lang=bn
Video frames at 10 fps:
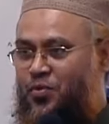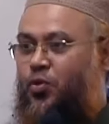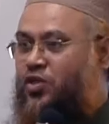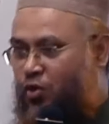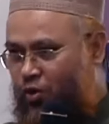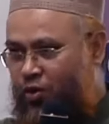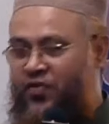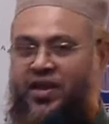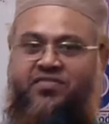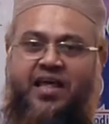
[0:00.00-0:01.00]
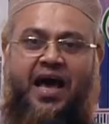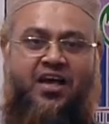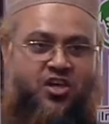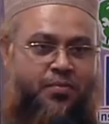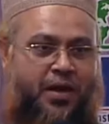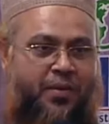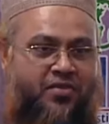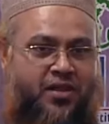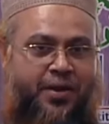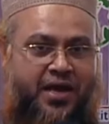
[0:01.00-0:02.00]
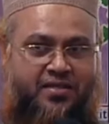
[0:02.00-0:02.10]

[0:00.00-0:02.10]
ওই যে যখন ফেরেস্তারা আসে ইব্রাহিম আলাহ ইসলামের